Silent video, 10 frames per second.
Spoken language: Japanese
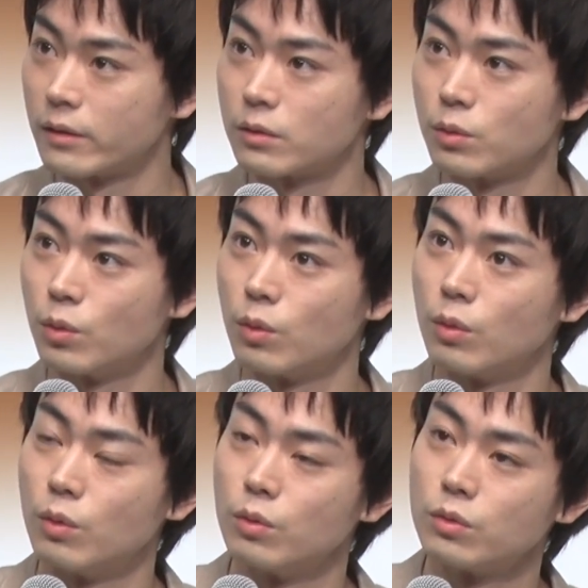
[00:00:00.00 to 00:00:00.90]
あ
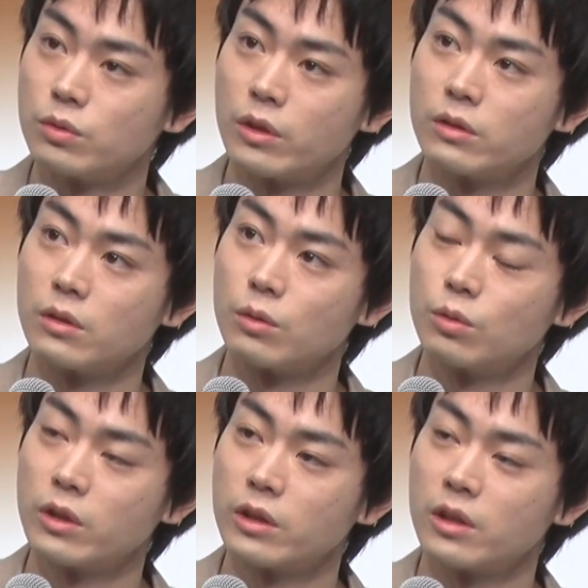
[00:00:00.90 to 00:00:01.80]
となんだろう
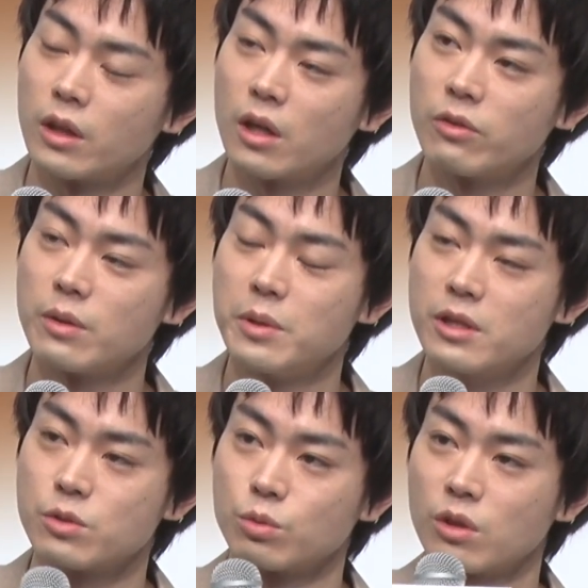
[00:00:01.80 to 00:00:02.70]
この間
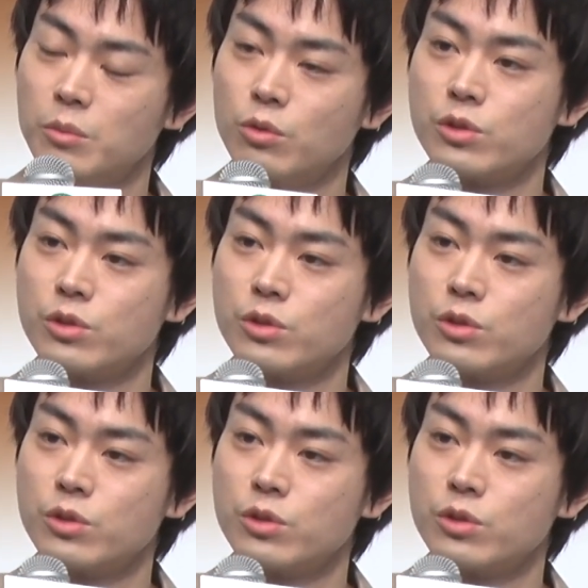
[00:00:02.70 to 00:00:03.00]
デカフェバージョンとかも